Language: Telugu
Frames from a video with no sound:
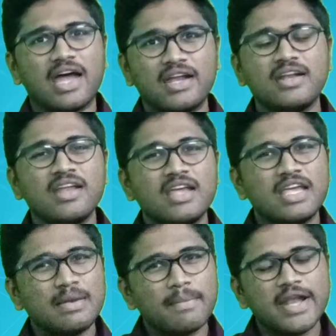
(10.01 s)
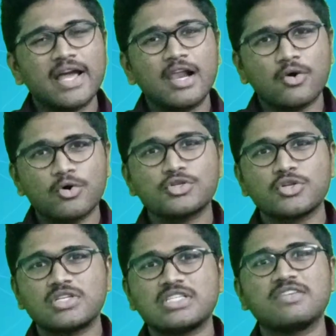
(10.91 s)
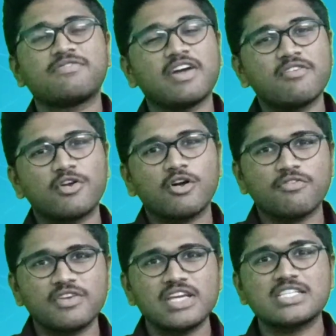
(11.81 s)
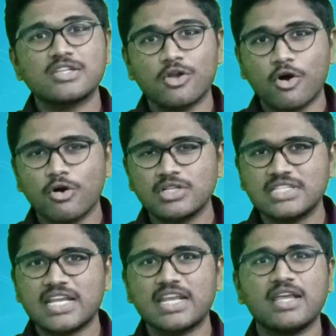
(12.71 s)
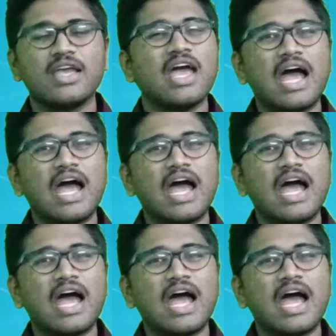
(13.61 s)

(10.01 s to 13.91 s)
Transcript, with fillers: అండ్ ఈ మెడికల్ కోర్స్ వచ్చేసి ఫైవ్ అండ్ హాఫ్ ఇయర్స్ లాంగ్ జర్నీ